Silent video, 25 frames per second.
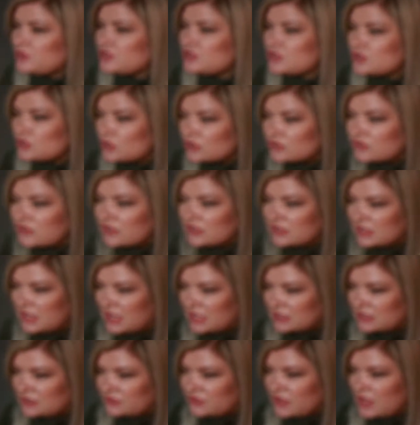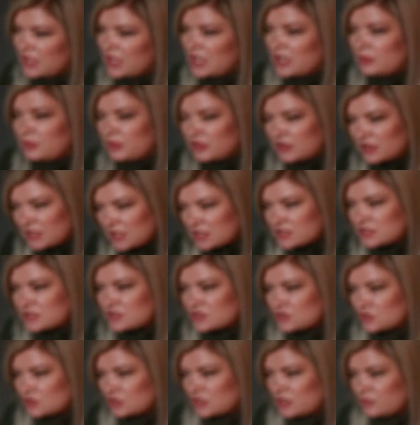500 квадратов и
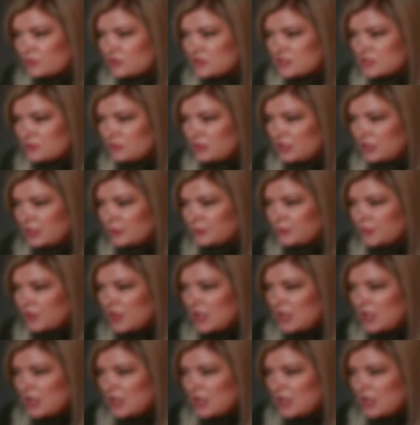15 сотками земли.